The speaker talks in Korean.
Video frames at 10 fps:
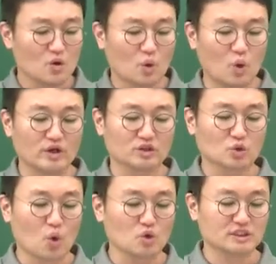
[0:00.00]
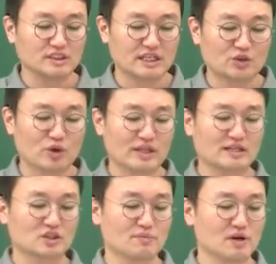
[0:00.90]
고려 토지제도에
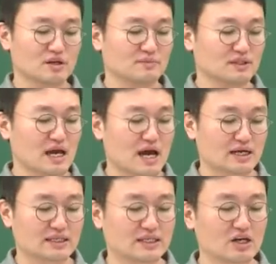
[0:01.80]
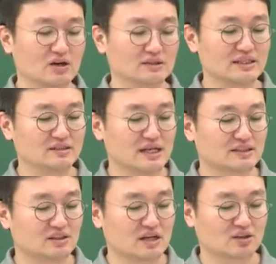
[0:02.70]
대한 설명입니다. 기역 니은에
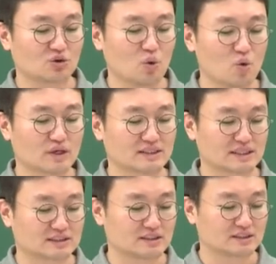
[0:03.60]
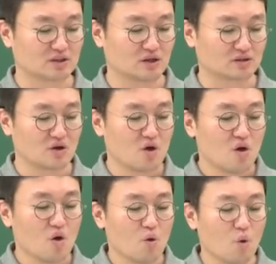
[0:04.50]
들어갈 걸로 옳게 짝지어진 것.
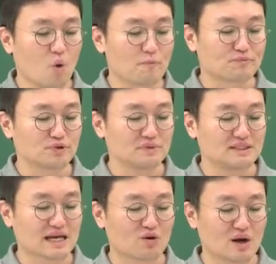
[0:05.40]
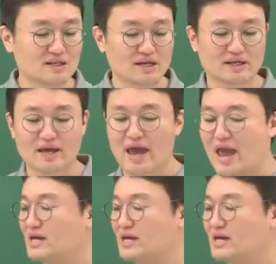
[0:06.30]
오품 이상 관리에게